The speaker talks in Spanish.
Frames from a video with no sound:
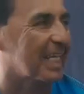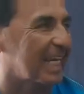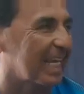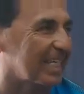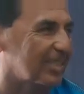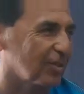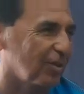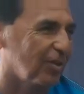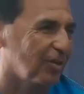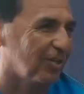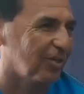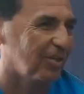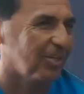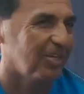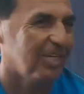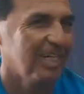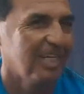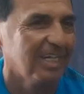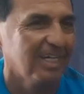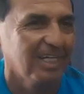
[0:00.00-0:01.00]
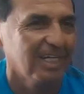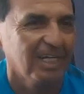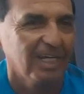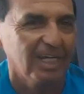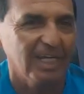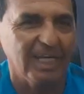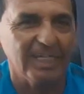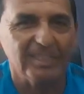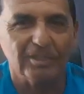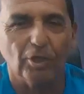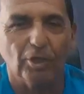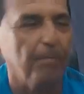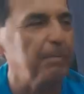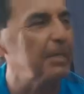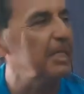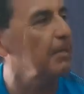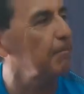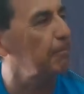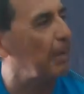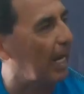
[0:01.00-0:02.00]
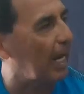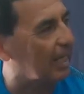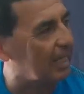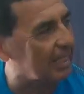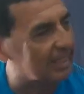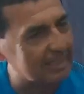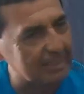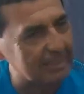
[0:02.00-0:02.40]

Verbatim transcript: que eso es, lo, lo principal.